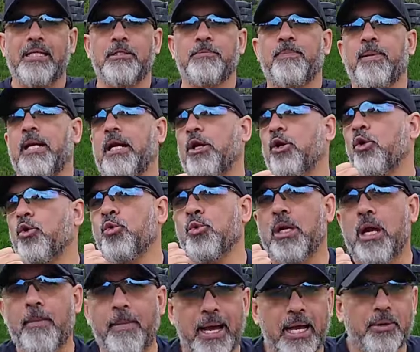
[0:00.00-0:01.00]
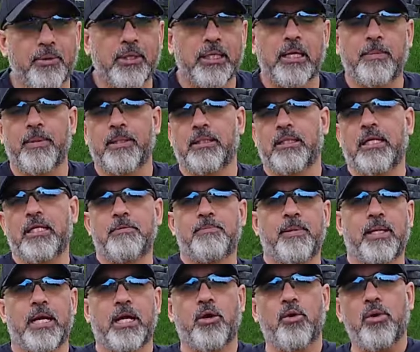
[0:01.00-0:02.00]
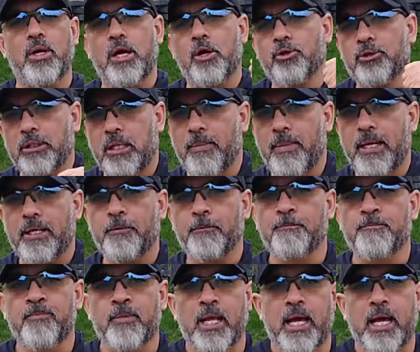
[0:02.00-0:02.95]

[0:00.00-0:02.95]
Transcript: disparar con una mano, hay que aprender a disparar con la otra mano,